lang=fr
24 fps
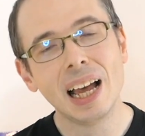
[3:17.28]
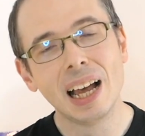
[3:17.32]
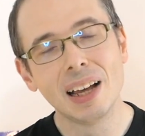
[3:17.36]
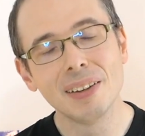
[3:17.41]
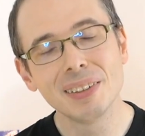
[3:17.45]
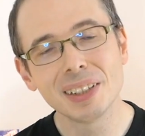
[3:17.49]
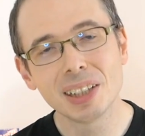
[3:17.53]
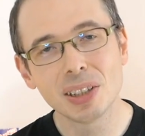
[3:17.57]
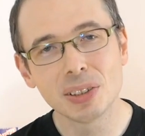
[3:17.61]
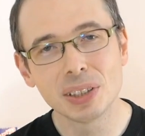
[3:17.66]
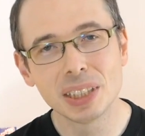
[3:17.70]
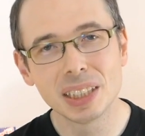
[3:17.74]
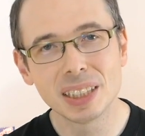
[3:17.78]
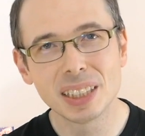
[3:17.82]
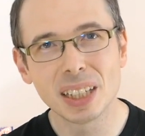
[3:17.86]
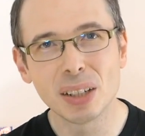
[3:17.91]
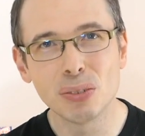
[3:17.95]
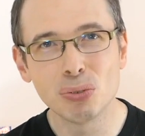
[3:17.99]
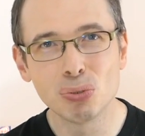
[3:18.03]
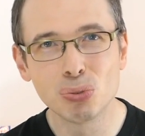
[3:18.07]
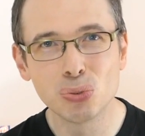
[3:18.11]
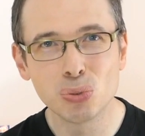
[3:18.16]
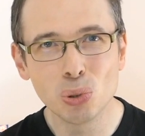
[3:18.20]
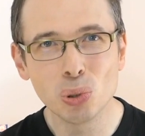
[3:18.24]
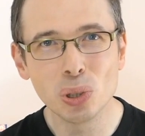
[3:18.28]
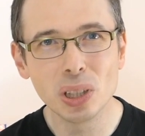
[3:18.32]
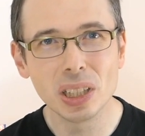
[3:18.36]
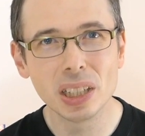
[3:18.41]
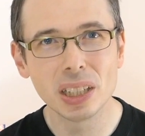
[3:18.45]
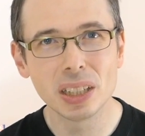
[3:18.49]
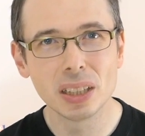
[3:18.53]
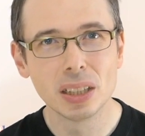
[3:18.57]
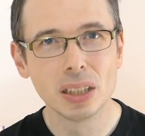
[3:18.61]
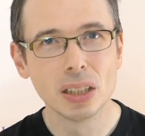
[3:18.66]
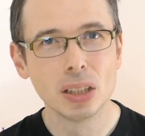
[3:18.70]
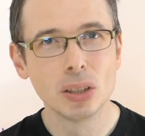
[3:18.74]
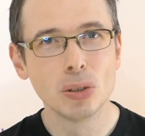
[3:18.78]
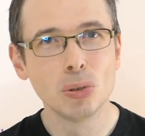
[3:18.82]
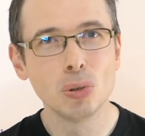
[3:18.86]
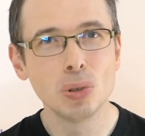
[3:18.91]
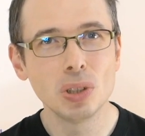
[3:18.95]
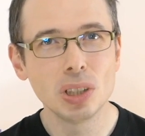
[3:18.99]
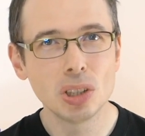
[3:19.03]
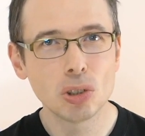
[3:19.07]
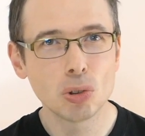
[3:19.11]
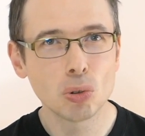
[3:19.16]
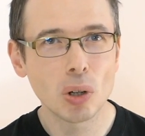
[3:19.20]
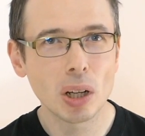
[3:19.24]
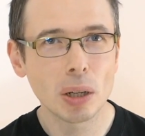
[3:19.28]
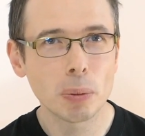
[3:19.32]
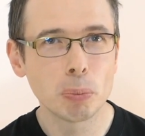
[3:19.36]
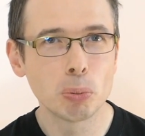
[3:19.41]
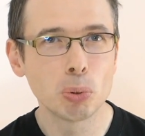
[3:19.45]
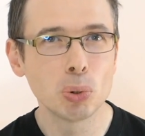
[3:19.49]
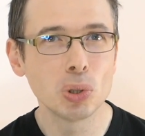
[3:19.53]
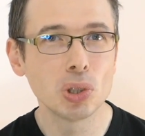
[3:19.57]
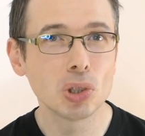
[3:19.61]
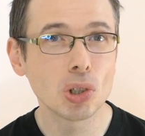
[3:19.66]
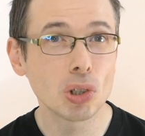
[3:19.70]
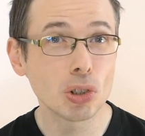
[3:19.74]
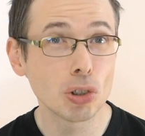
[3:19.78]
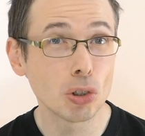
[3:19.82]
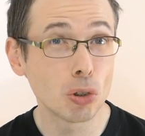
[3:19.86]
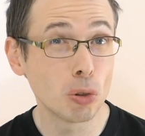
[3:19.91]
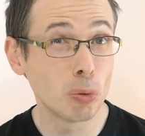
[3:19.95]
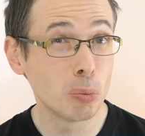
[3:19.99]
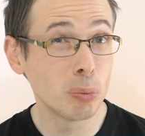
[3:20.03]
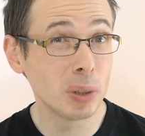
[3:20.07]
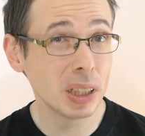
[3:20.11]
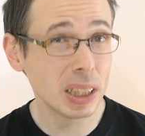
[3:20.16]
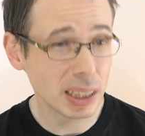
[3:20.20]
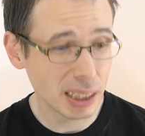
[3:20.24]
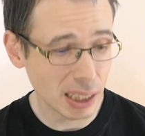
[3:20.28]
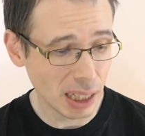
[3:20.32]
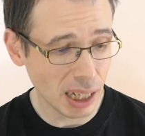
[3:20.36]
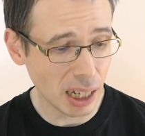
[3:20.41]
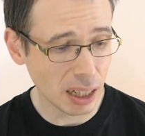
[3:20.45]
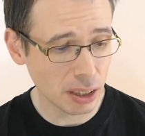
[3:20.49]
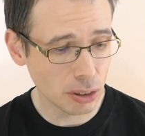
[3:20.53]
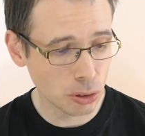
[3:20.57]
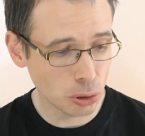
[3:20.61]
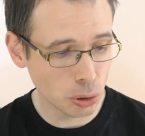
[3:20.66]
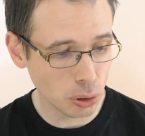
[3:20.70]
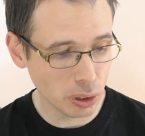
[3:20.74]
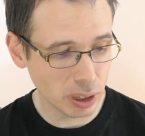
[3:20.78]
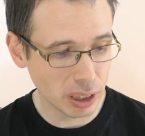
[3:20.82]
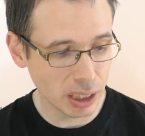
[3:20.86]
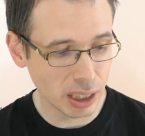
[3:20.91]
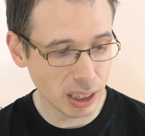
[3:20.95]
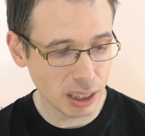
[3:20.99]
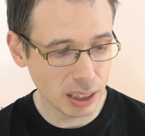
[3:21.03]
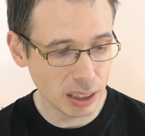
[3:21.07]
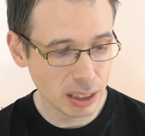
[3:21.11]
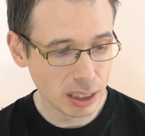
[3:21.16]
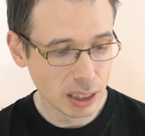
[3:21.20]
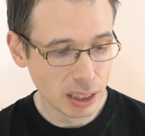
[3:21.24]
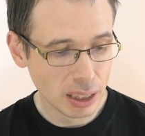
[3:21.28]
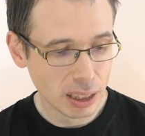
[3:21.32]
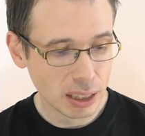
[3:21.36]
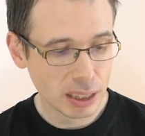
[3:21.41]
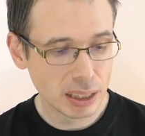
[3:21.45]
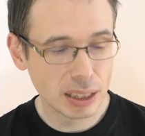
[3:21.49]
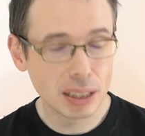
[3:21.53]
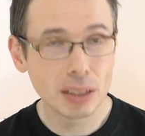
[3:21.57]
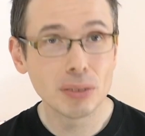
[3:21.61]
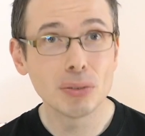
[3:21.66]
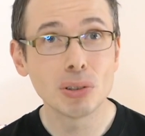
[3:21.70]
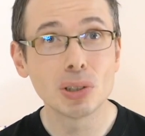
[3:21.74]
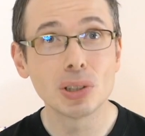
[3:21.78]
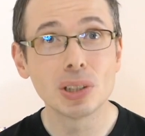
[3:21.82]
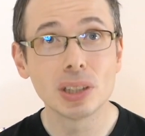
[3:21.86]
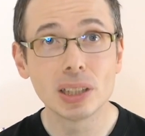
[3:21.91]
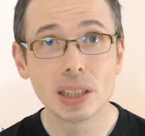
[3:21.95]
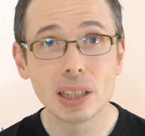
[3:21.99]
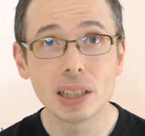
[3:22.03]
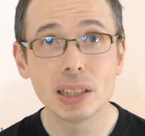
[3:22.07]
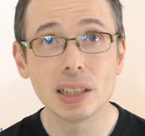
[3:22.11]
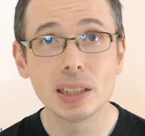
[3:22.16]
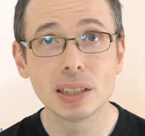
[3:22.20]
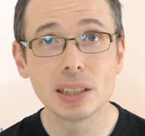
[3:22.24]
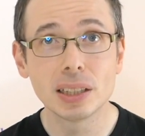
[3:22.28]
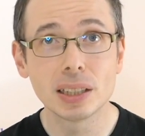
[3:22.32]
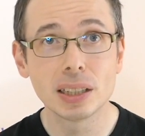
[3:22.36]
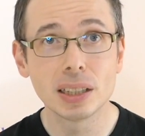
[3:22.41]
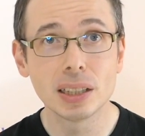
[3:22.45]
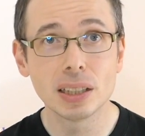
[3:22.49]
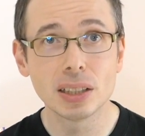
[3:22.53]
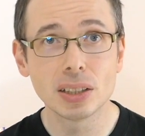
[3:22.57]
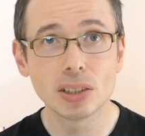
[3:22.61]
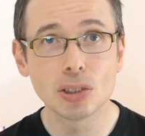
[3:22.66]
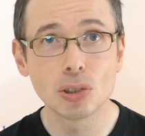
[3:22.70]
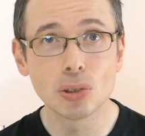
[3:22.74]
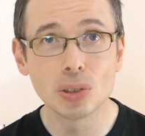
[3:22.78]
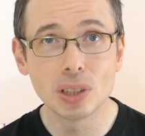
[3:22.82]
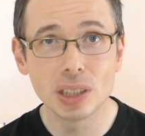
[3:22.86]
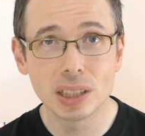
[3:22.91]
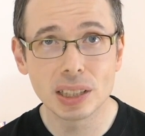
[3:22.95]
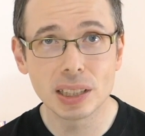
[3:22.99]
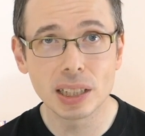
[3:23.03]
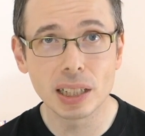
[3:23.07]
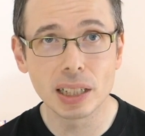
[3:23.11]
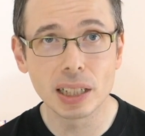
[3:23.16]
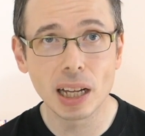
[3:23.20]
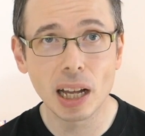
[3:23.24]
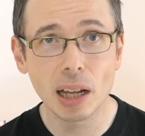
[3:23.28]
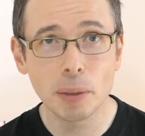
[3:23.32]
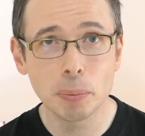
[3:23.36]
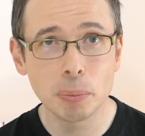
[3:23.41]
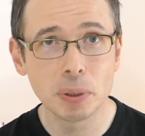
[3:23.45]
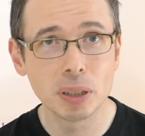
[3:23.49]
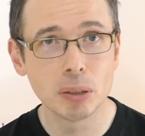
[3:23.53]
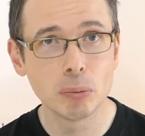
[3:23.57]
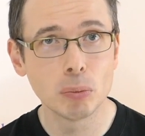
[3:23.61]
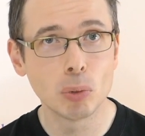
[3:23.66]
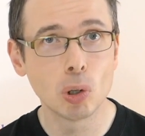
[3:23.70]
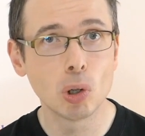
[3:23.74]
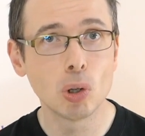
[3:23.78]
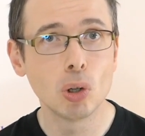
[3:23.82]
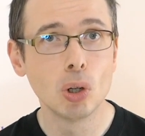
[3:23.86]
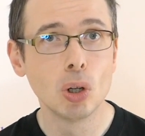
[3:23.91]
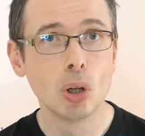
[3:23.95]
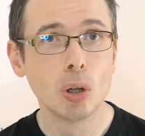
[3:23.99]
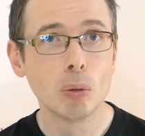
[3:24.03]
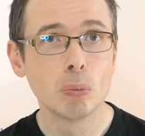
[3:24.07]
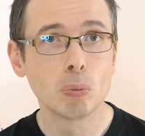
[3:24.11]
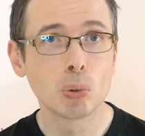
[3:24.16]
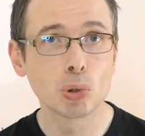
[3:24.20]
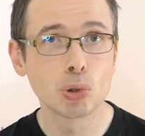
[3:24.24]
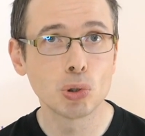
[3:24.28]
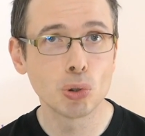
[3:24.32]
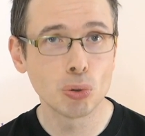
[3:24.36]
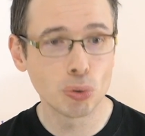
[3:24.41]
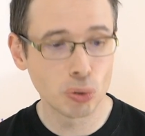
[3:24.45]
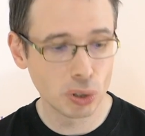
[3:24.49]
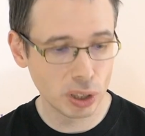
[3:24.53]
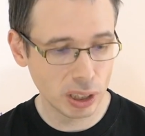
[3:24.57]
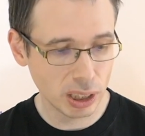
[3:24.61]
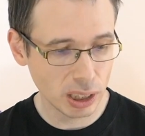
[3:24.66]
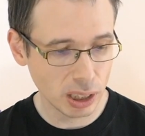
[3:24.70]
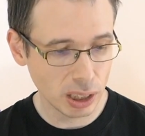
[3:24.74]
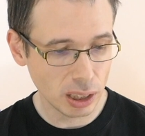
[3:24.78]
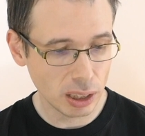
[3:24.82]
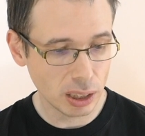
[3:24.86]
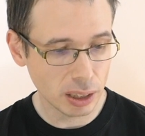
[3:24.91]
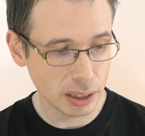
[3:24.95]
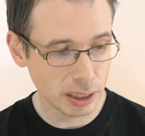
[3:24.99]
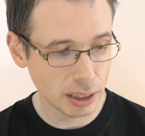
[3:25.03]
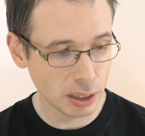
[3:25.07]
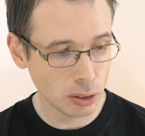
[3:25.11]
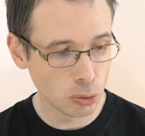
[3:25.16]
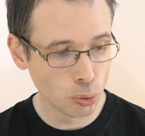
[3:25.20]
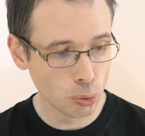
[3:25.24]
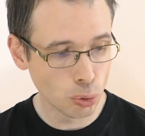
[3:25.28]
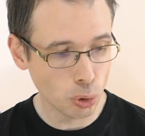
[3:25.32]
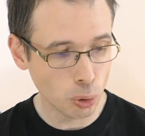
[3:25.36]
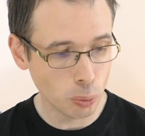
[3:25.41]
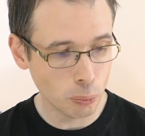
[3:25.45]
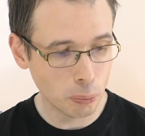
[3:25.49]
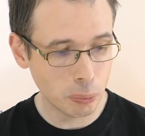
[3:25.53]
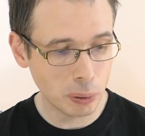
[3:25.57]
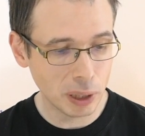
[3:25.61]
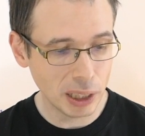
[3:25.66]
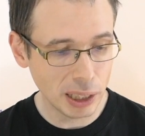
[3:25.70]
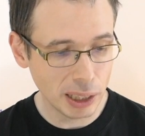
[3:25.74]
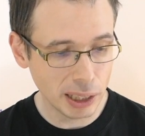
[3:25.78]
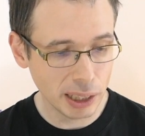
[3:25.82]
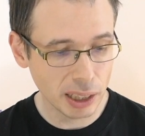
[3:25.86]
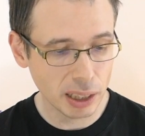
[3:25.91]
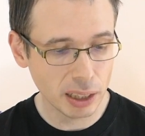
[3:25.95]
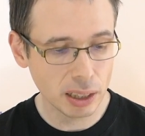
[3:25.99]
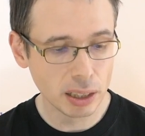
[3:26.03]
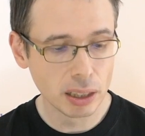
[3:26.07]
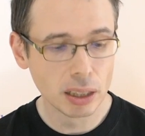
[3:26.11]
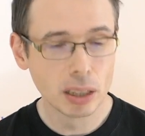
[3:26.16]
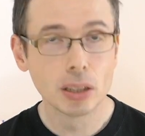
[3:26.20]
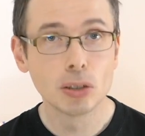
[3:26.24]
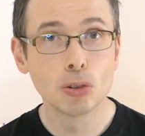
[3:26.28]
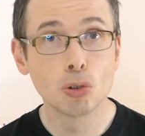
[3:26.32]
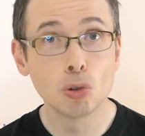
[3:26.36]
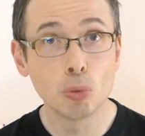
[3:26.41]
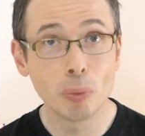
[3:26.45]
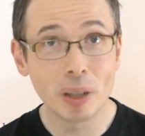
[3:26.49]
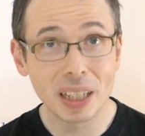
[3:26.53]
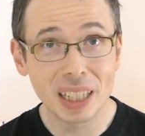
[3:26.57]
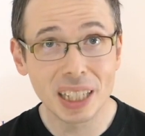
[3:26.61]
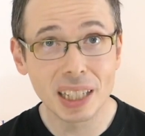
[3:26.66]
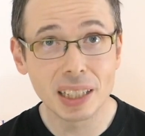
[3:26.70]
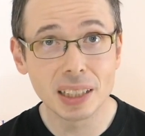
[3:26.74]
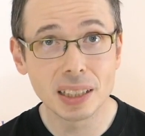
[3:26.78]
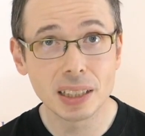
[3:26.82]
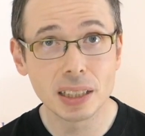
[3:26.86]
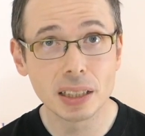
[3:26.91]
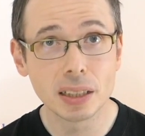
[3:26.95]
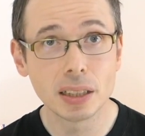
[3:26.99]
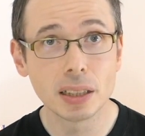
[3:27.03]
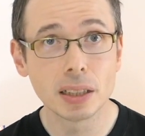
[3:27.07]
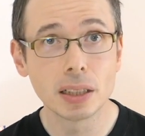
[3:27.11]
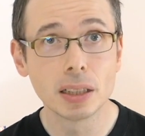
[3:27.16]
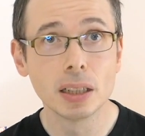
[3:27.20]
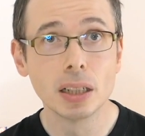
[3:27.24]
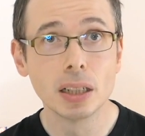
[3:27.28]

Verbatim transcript: Avec un dessin fouillé, une histoire puisant dans le mythe arthurien, Seven Deadly Sins se distingue rapidement pour devenir l'un des nouveaux piliers du magazine,